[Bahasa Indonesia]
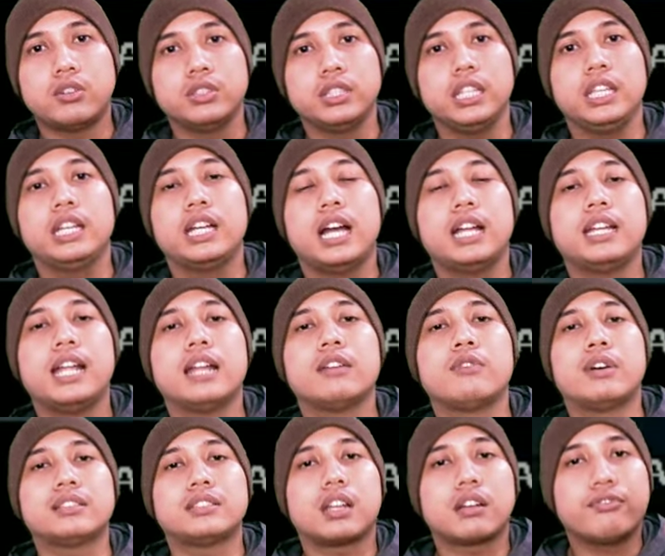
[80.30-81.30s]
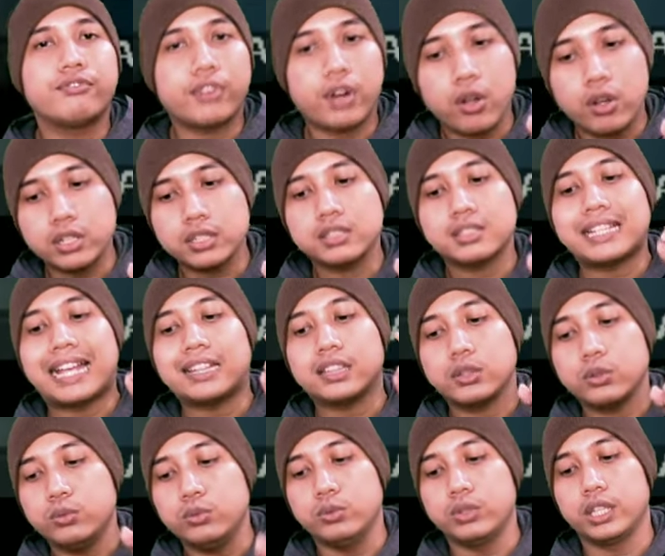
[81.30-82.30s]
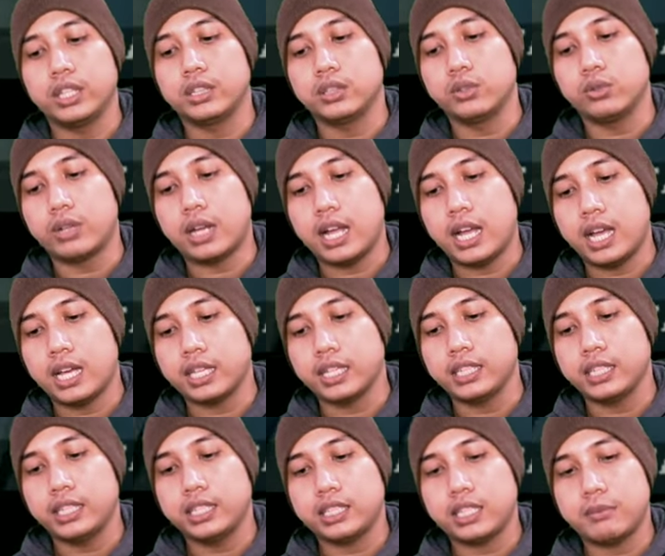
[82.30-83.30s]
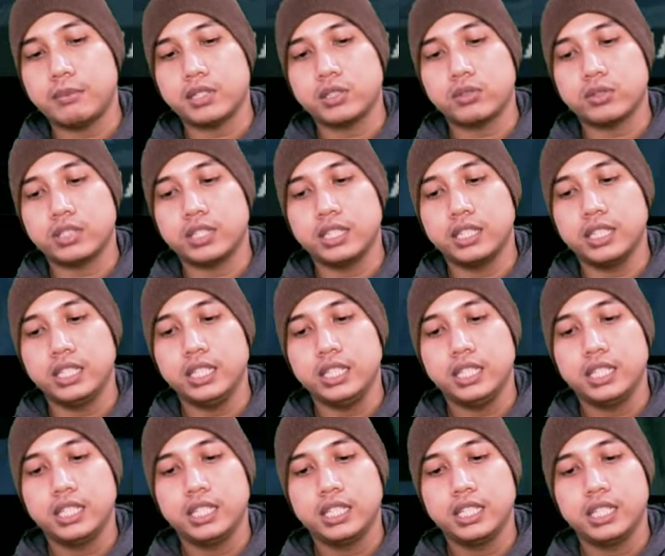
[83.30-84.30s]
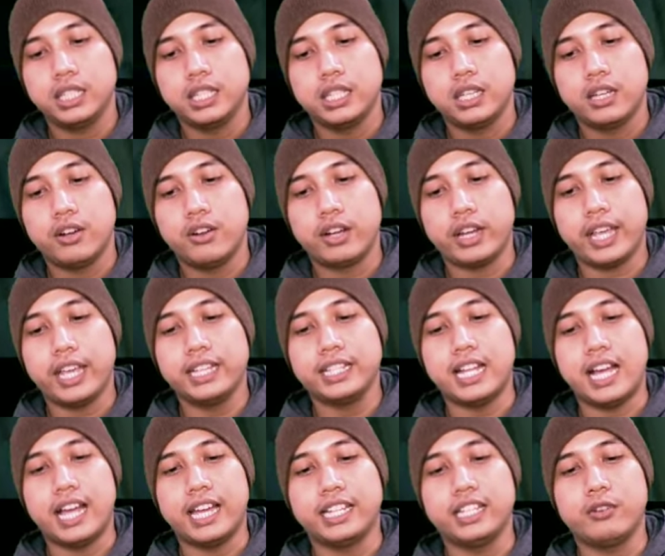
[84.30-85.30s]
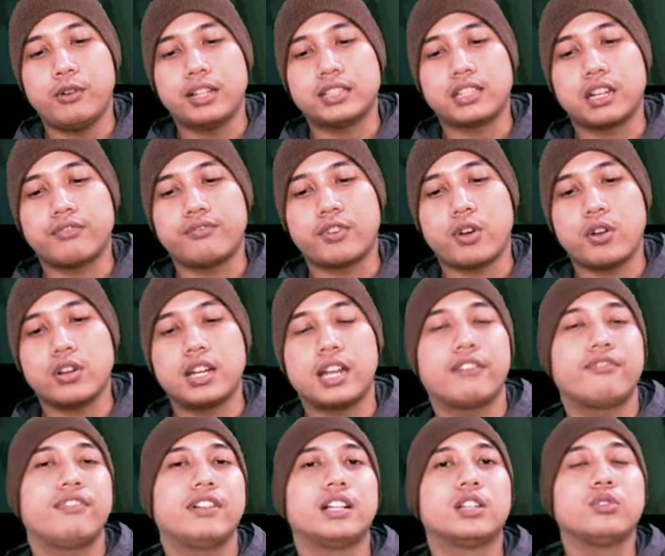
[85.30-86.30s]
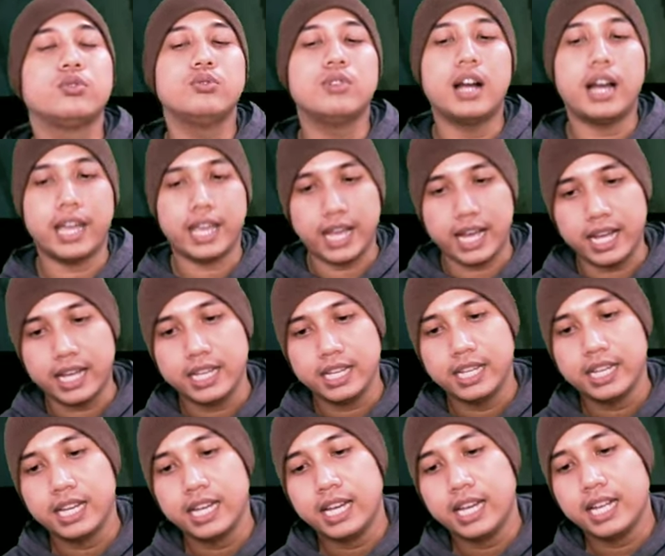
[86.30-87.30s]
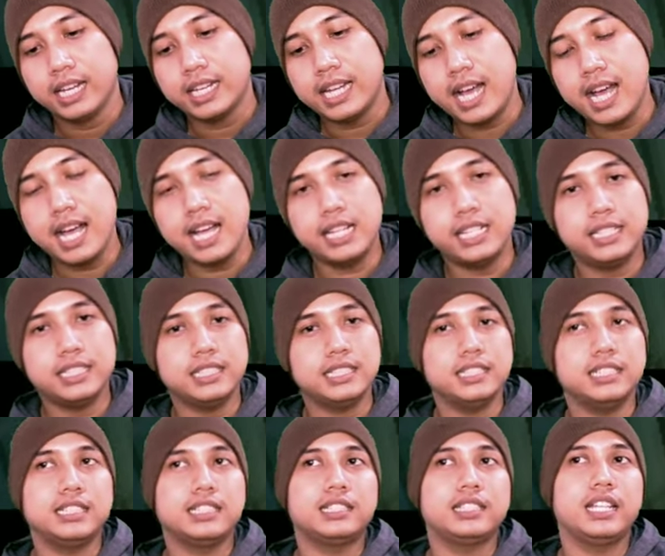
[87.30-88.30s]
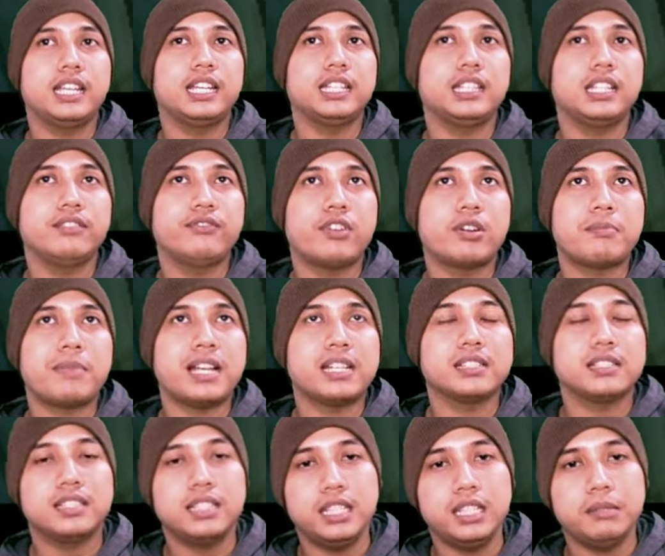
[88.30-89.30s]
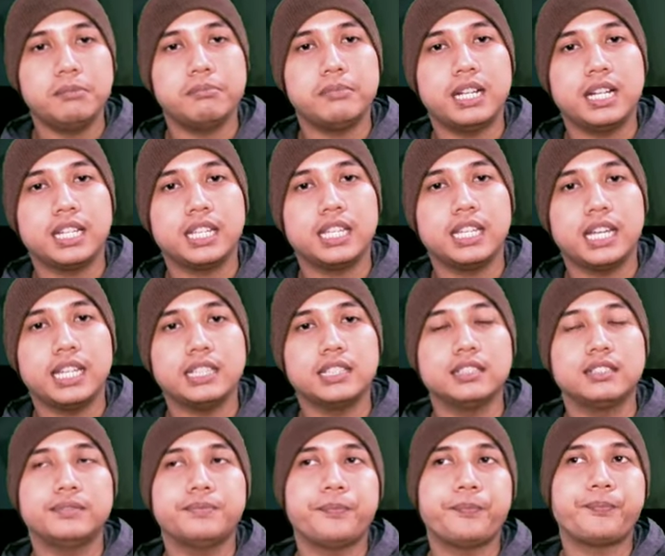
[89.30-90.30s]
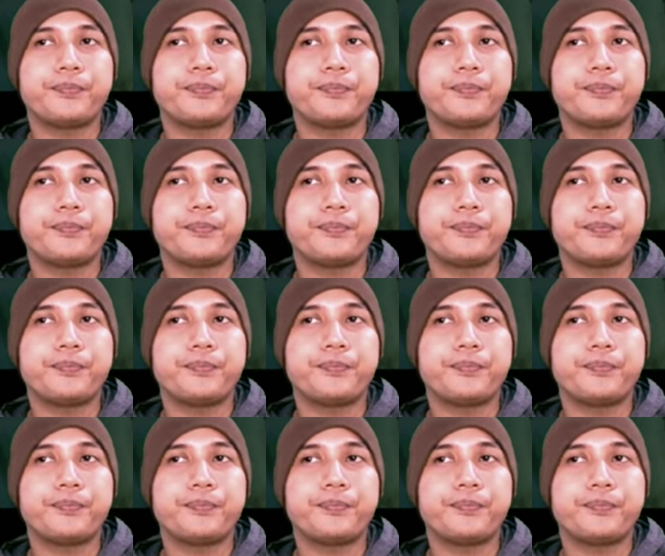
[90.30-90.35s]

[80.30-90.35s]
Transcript: Town 3 dan Waterfront 1 gitu. Nah, ini kita masuk sini. Oke, okay, nah ini Waterfront level 2 ya. Dan sedikit informasi Bang Giat